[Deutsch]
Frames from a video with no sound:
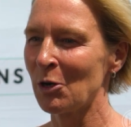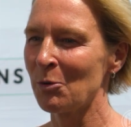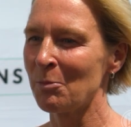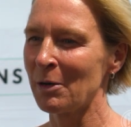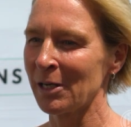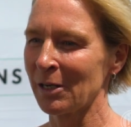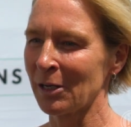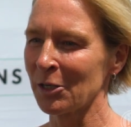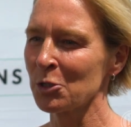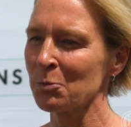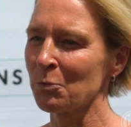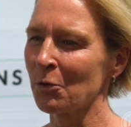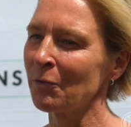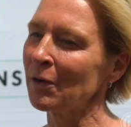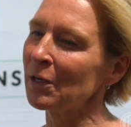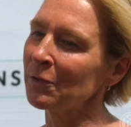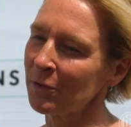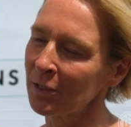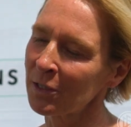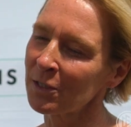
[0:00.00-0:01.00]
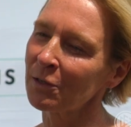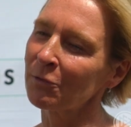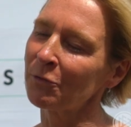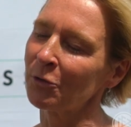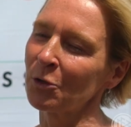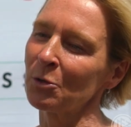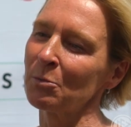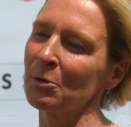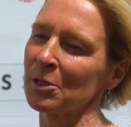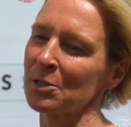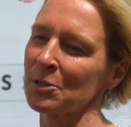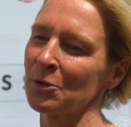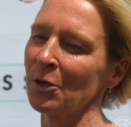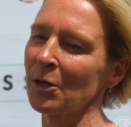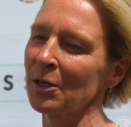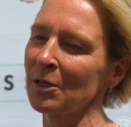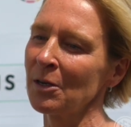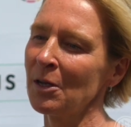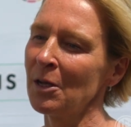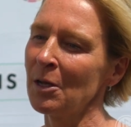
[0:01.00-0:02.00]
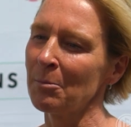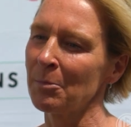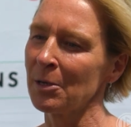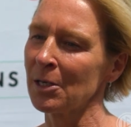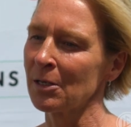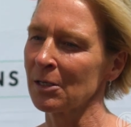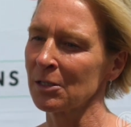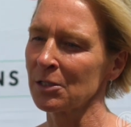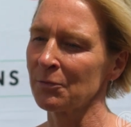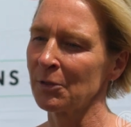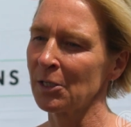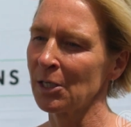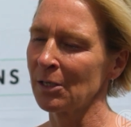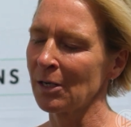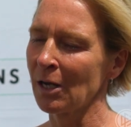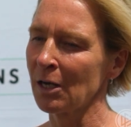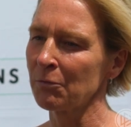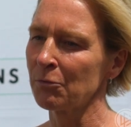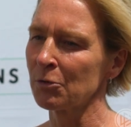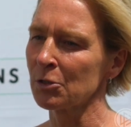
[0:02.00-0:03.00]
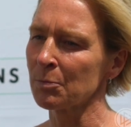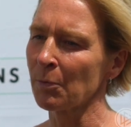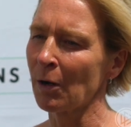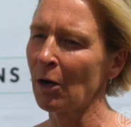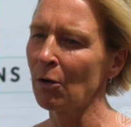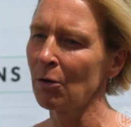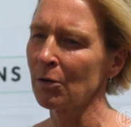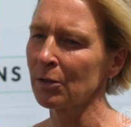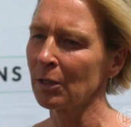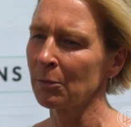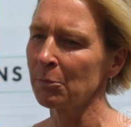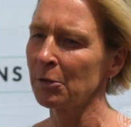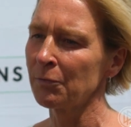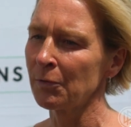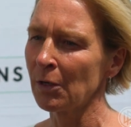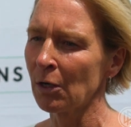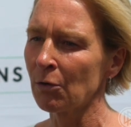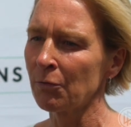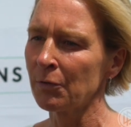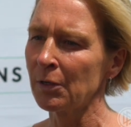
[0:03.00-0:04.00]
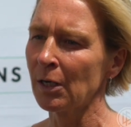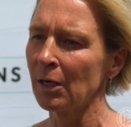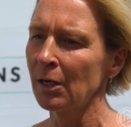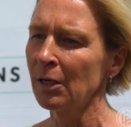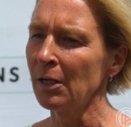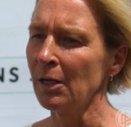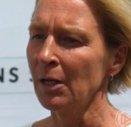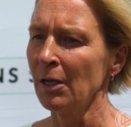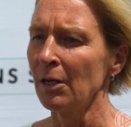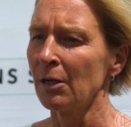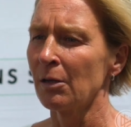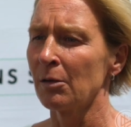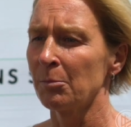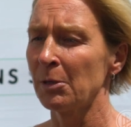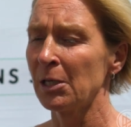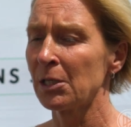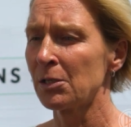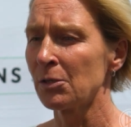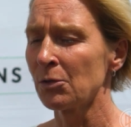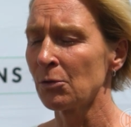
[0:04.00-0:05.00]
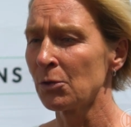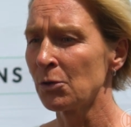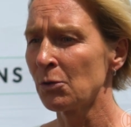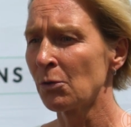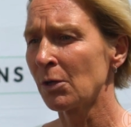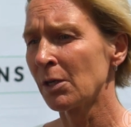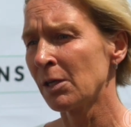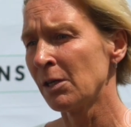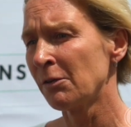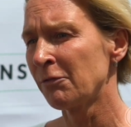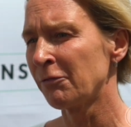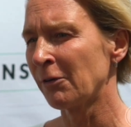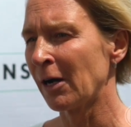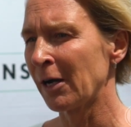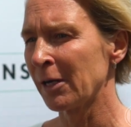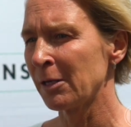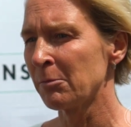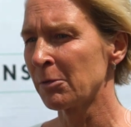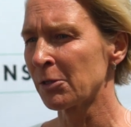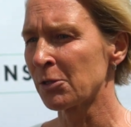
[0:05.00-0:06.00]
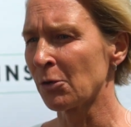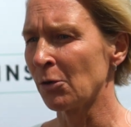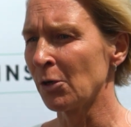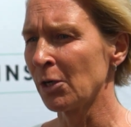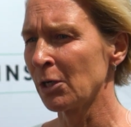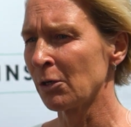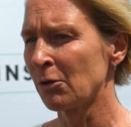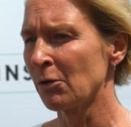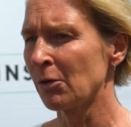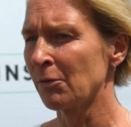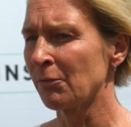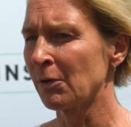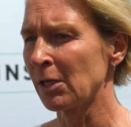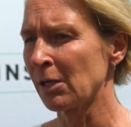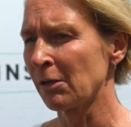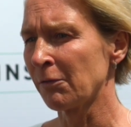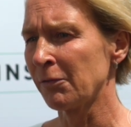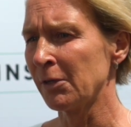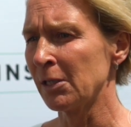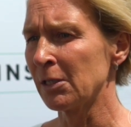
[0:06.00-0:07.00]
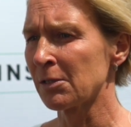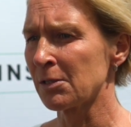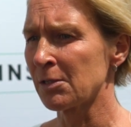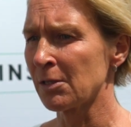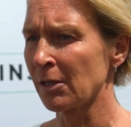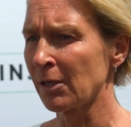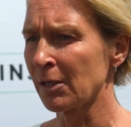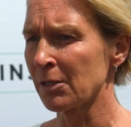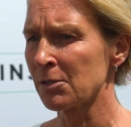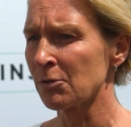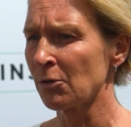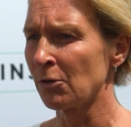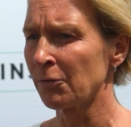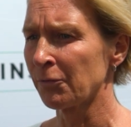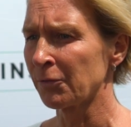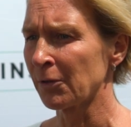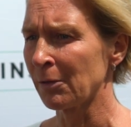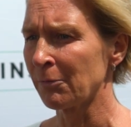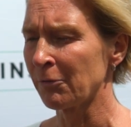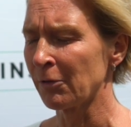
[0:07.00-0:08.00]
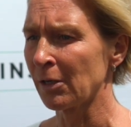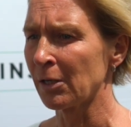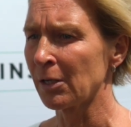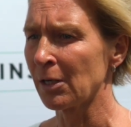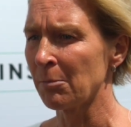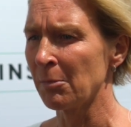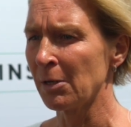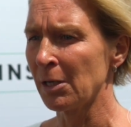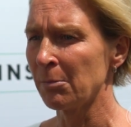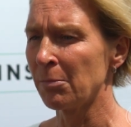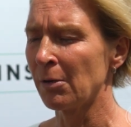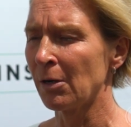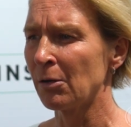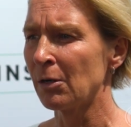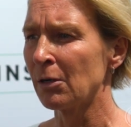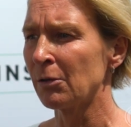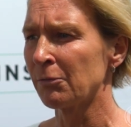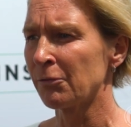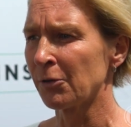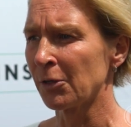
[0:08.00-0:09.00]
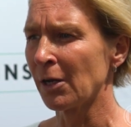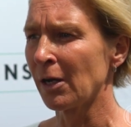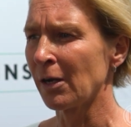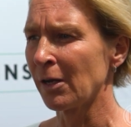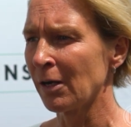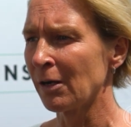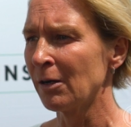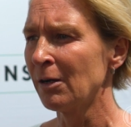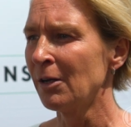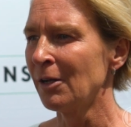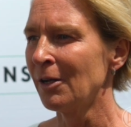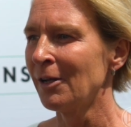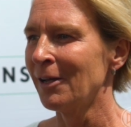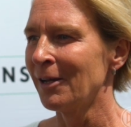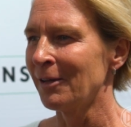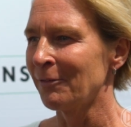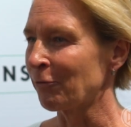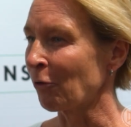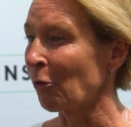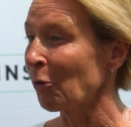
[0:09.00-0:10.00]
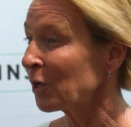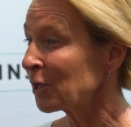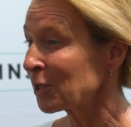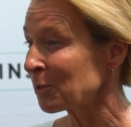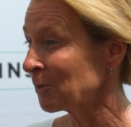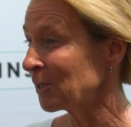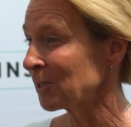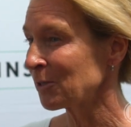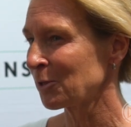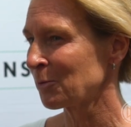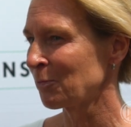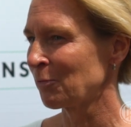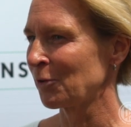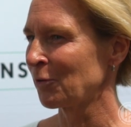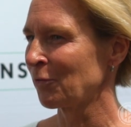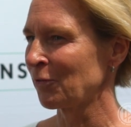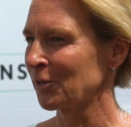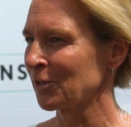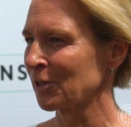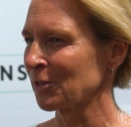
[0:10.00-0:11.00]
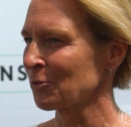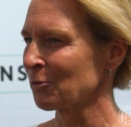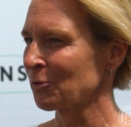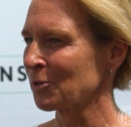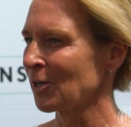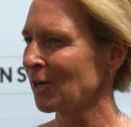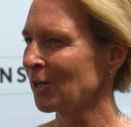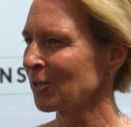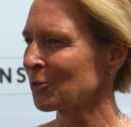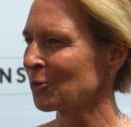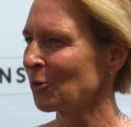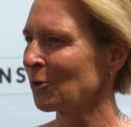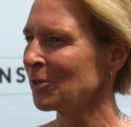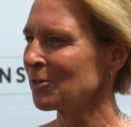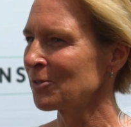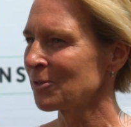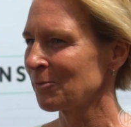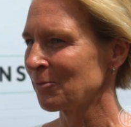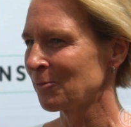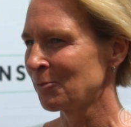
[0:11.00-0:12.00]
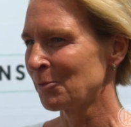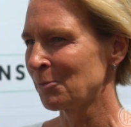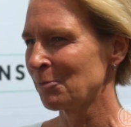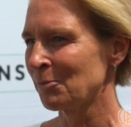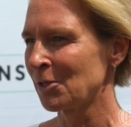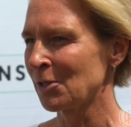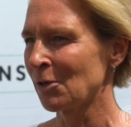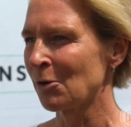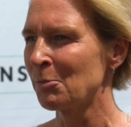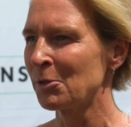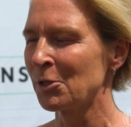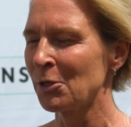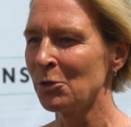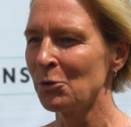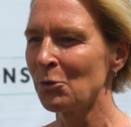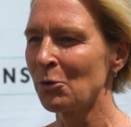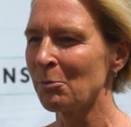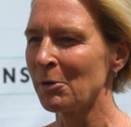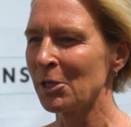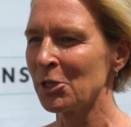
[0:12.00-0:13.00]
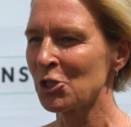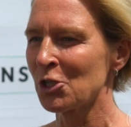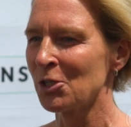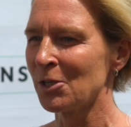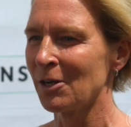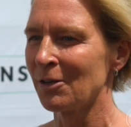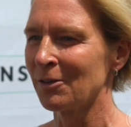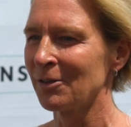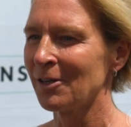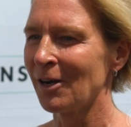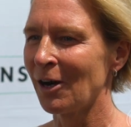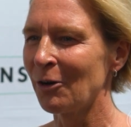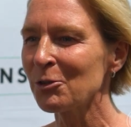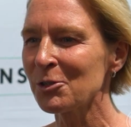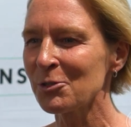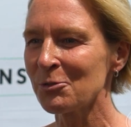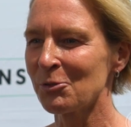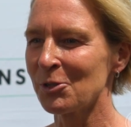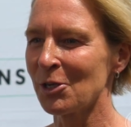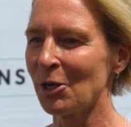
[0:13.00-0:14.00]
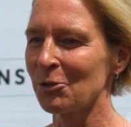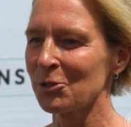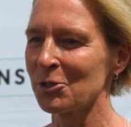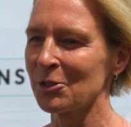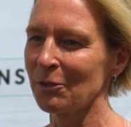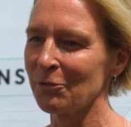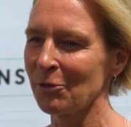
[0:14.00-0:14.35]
auch mein Anspruch, weil ich wirklich davon überzeugt bin, dass wir den Nachwuchs brauchen, damit wir auch wieder Mädchen und Jungen in den Vereinen betreuen können, weil da fehlt es ja ganz oft einfach an der Manpower. Und von daher freue ich mich. Ich, ich finde das total toll mich auch mit den jungen Menschen hier auszutauschen.